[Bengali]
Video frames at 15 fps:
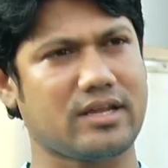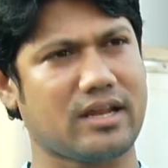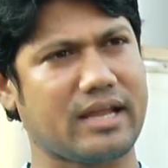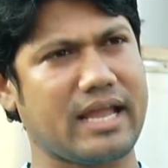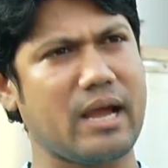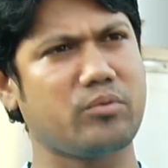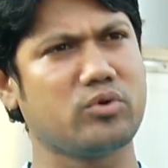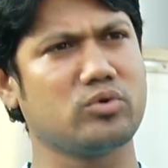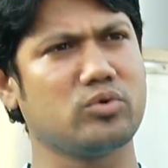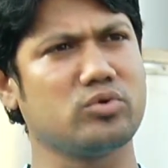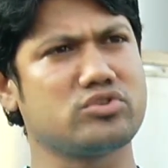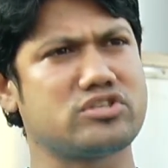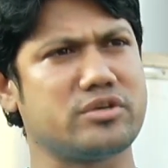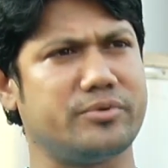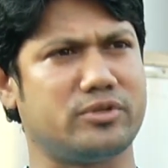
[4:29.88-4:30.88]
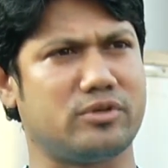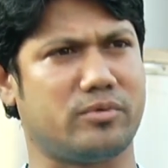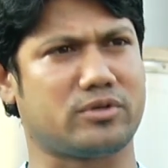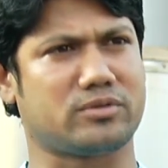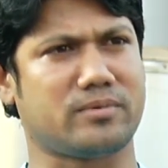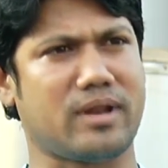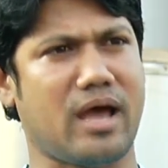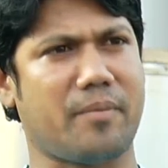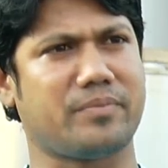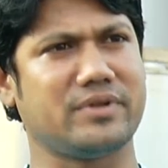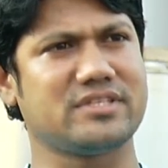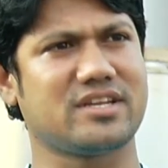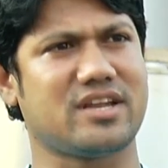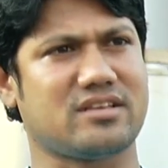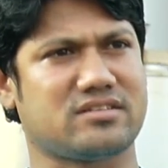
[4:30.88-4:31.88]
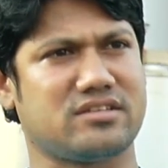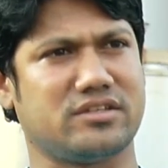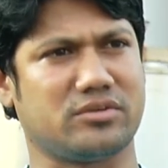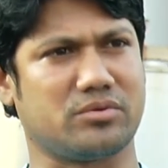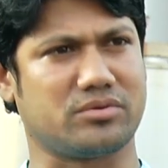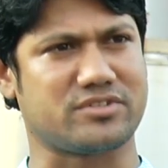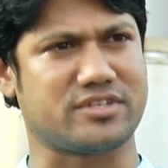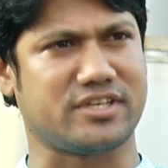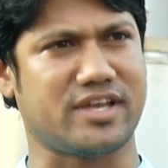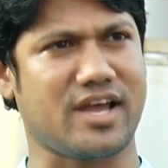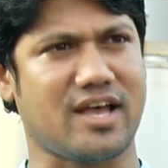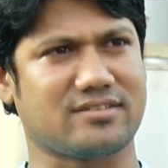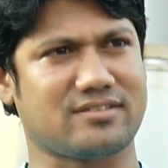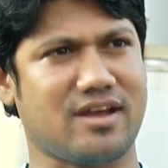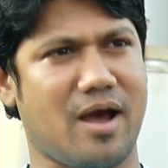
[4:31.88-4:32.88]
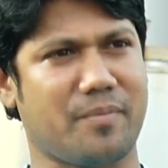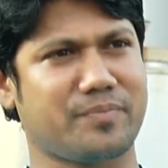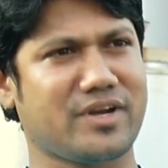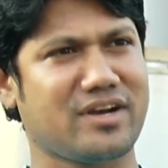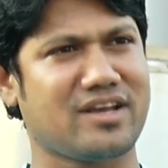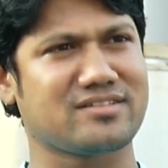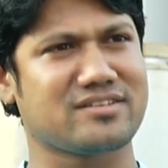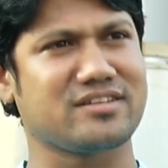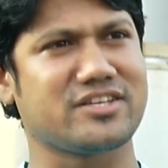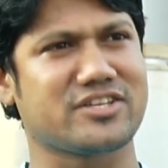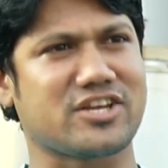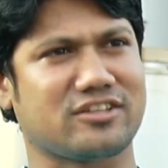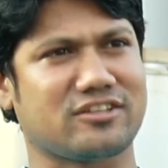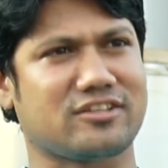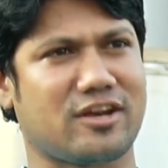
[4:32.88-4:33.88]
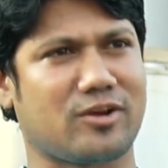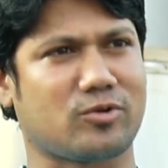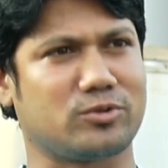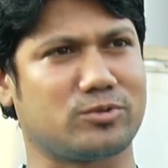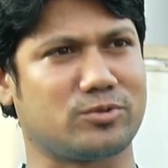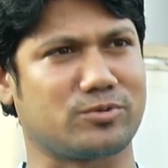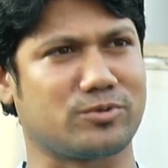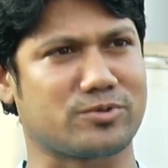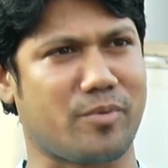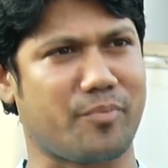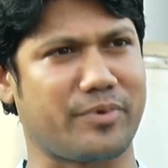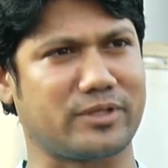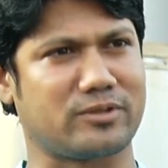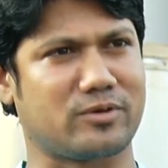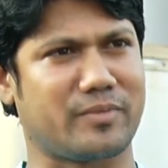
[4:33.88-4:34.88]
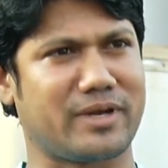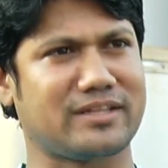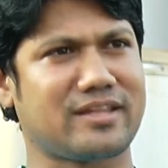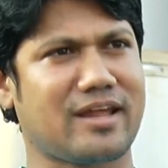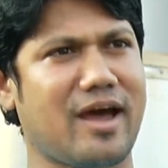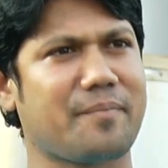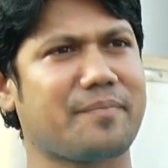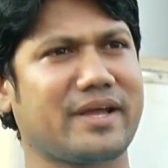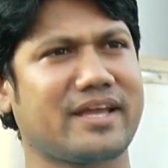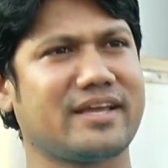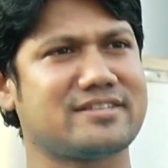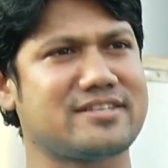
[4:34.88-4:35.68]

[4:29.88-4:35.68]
তারা কেমন উজ্জীবিত বর্তমান আপনি যে রাজনীতি করছেন আপনার রাজনীতির সাথে তারা কতটুকু সম্পৃক্ত মানে তারা আপনাকে